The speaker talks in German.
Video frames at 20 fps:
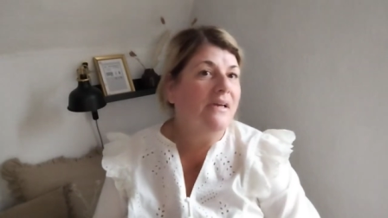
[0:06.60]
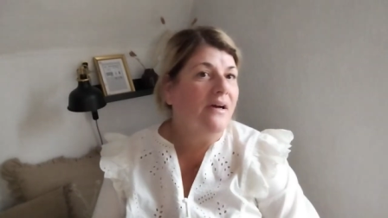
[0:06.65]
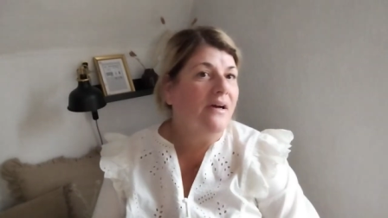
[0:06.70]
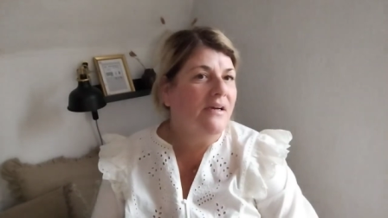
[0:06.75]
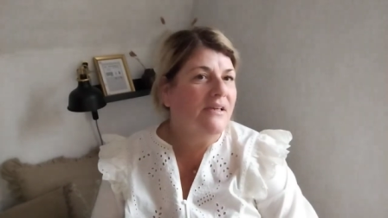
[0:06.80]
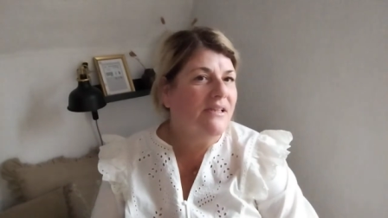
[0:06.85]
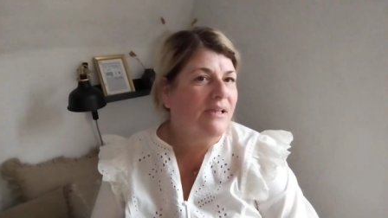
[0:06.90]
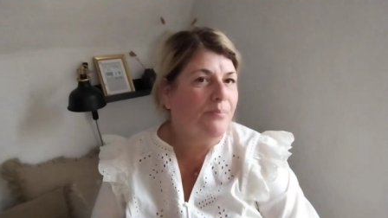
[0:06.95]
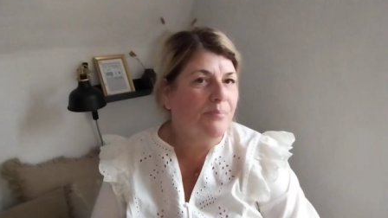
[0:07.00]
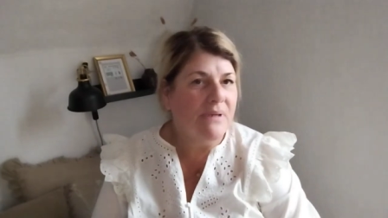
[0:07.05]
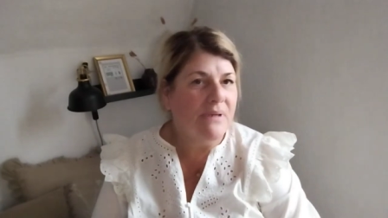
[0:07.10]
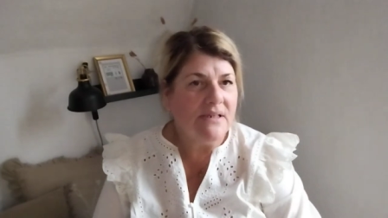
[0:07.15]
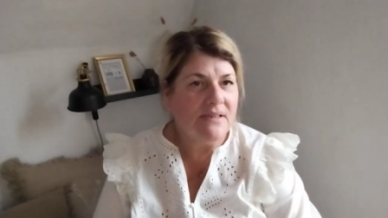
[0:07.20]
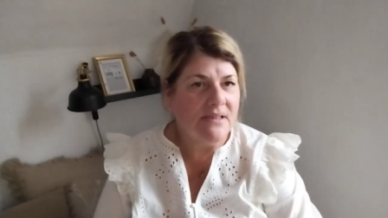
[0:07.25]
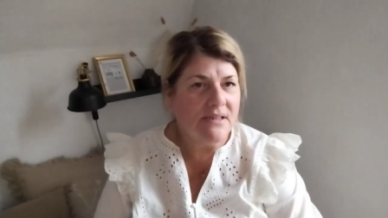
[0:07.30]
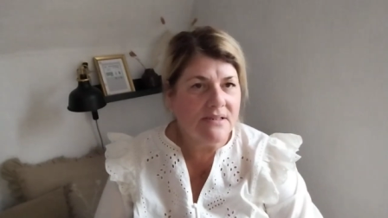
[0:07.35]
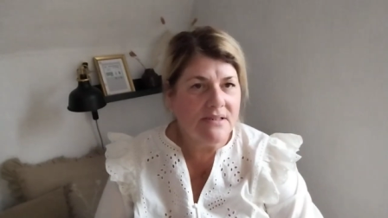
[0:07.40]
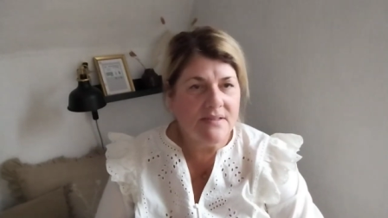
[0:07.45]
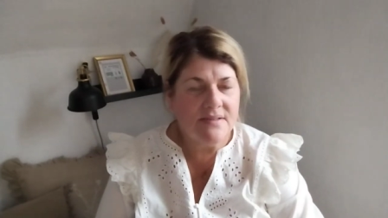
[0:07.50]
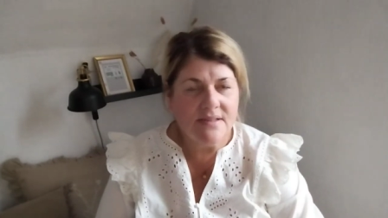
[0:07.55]
ja, ich habe mir
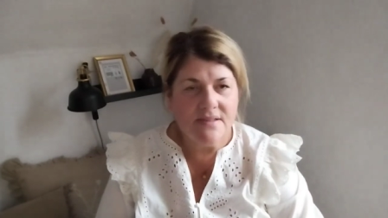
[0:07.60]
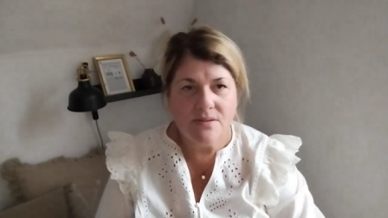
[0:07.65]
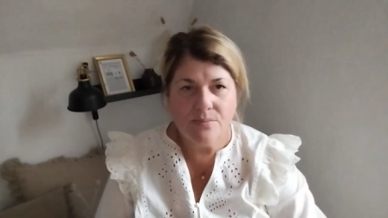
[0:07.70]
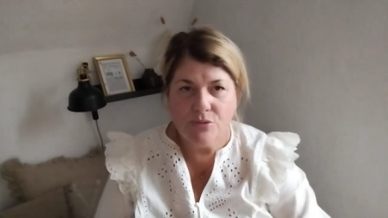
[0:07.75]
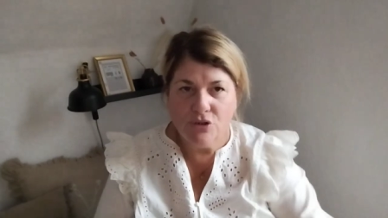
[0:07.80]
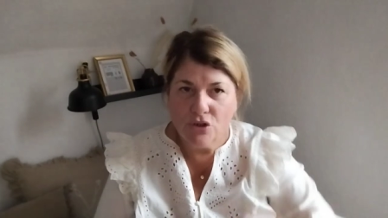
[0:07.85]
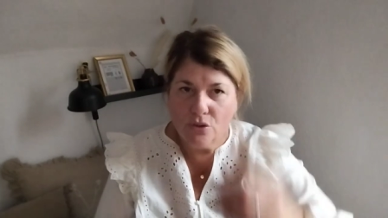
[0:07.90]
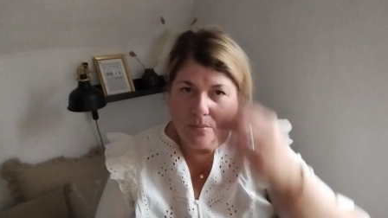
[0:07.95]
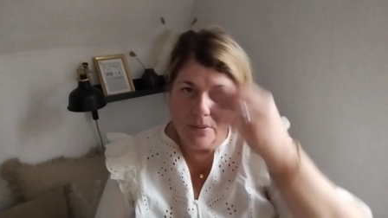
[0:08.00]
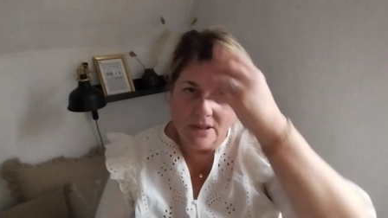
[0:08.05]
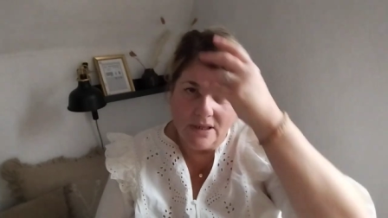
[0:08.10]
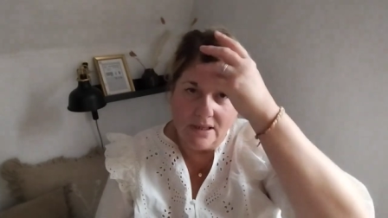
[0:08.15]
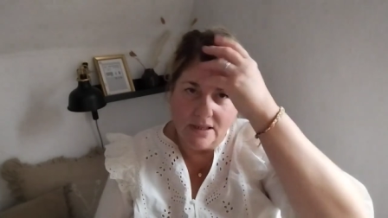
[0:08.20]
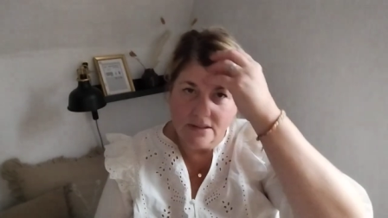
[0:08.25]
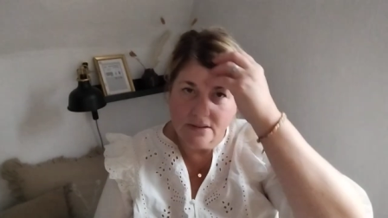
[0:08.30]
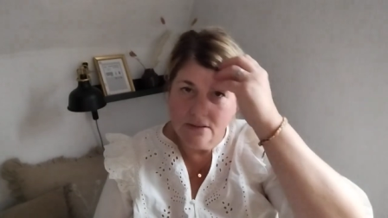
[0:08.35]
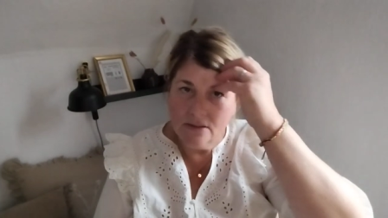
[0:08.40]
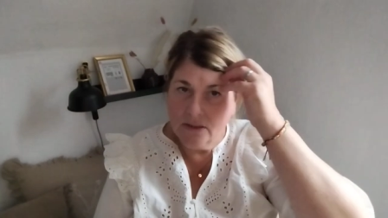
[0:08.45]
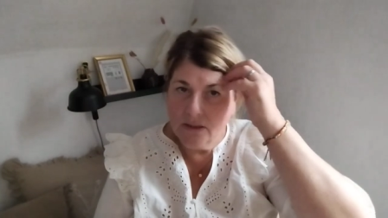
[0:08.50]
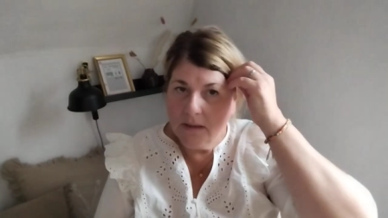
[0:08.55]
gedacht, ich setze mich nochmal
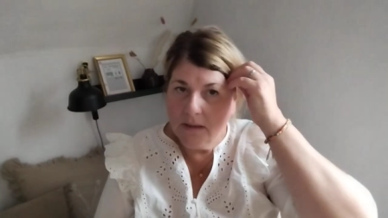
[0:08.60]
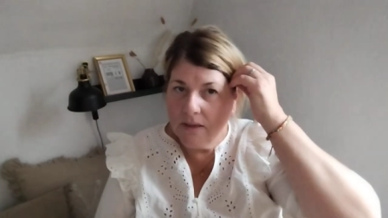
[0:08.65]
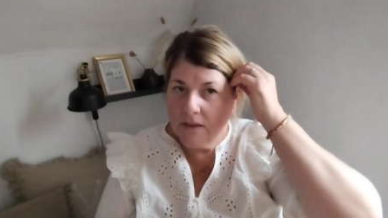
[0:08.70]
ran,